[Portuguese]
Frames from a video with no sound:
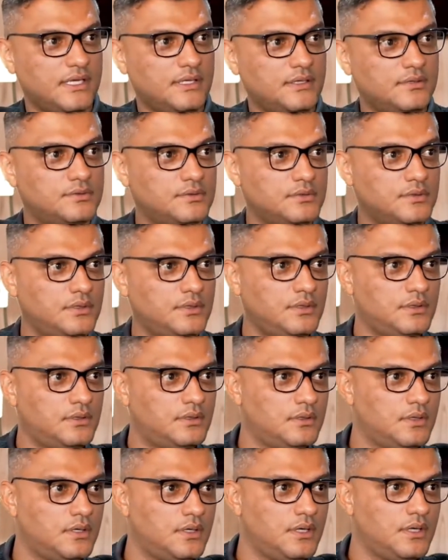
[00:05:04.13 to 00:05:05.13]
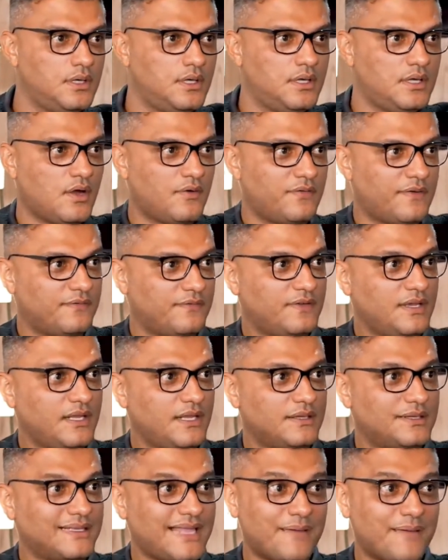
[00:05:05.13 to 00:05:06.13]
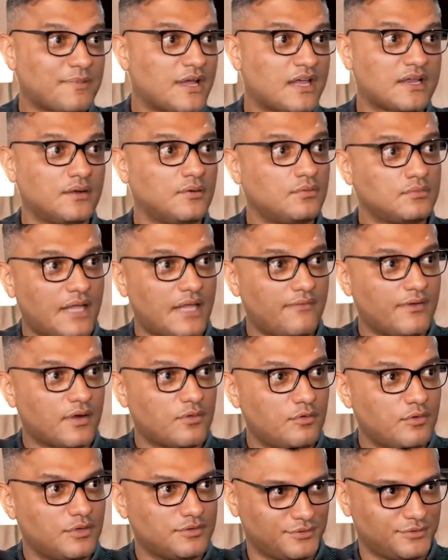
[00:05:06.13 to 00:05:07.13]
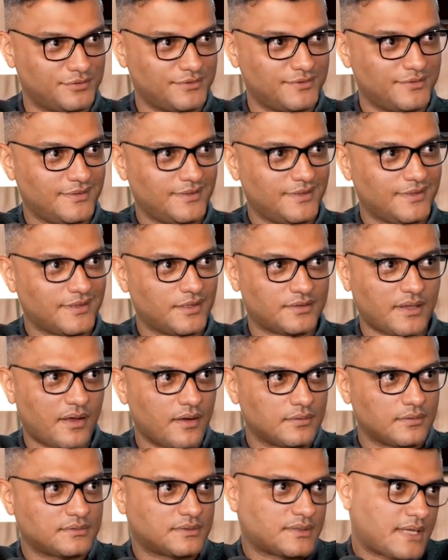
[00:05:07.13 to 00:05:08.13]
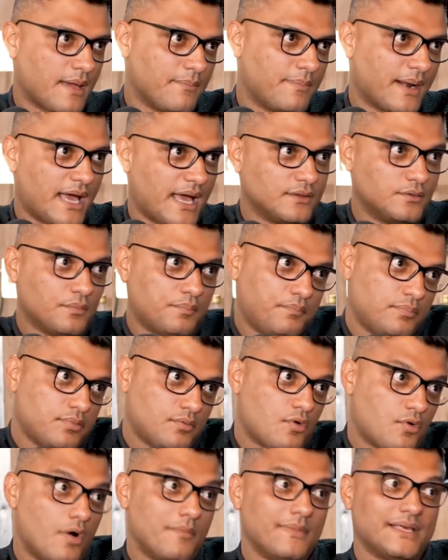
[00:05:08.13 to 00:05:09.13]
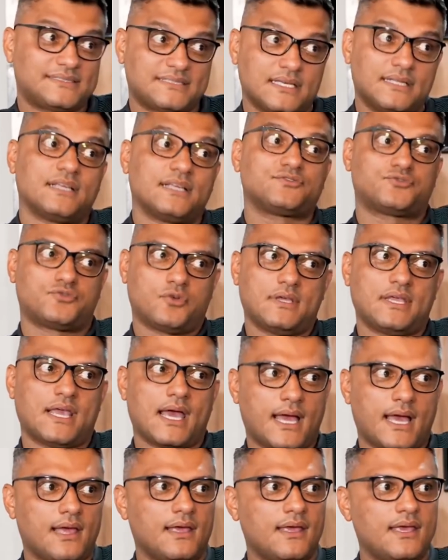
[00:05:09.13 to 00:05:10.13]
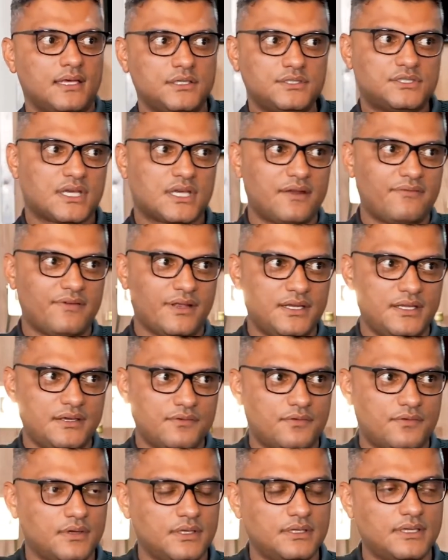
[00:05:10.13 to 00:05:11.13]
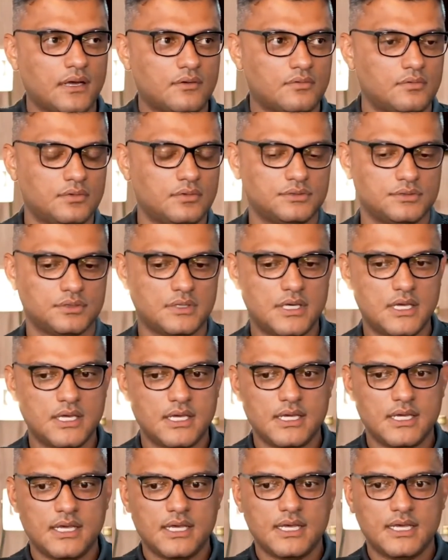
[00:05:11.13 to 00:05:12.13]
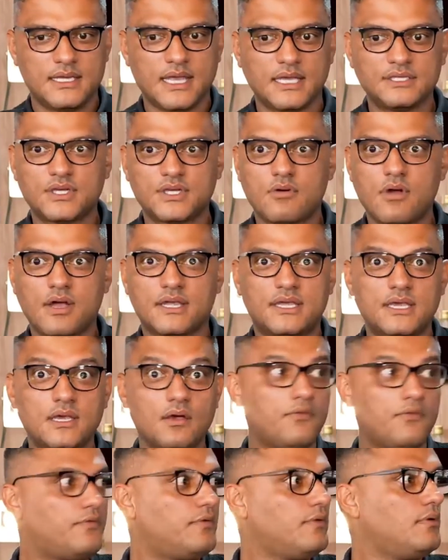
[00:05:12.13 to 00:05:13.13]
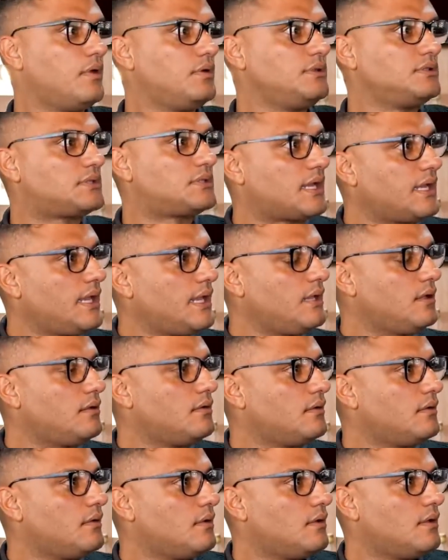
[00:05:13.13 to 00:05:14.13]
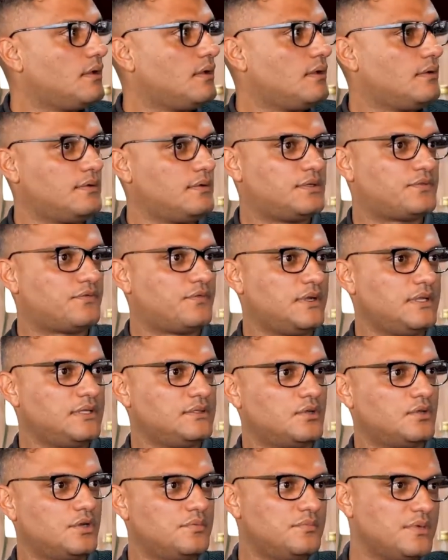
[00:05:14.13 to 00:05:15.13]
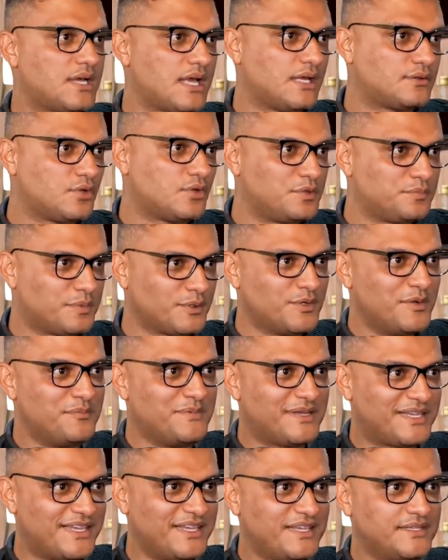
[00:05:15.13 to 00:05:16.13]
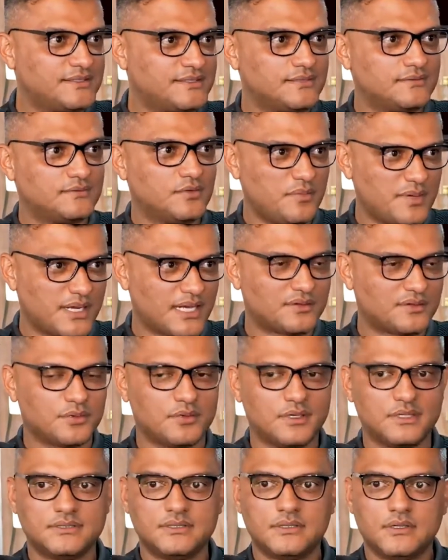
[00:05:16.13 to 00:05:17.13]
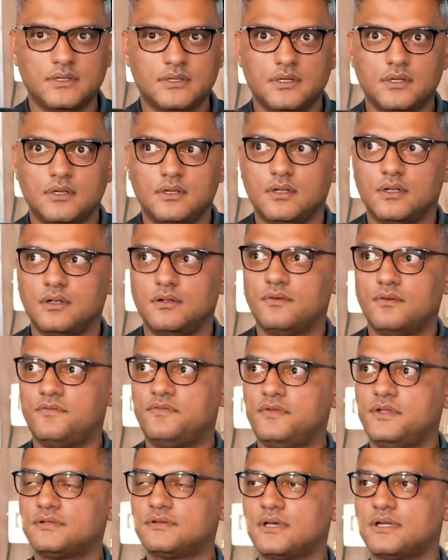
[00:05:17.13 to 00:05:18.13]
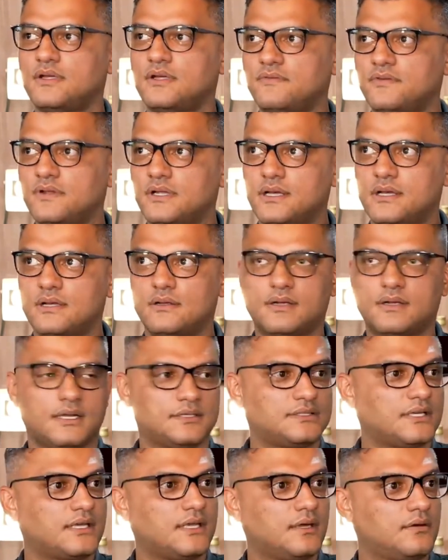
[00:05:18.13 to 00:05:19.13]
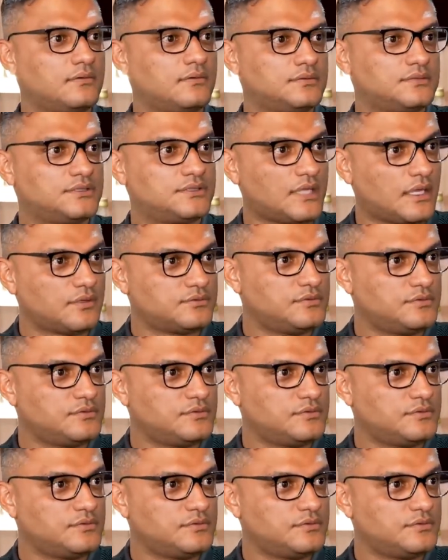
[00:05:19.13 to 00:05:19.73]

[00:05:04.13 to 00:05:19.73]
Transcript: em, em, em Alphaville, na época que eu não dava cursos. Eu estava quebrado, começando a sonhar em escrever livro e dar curso. E aí chegou aqui, eu, eu entrei isso foi em 2014 para 2015. 2014. Eu vi isso aqui, eu falei, cara, isso aqui é os Estados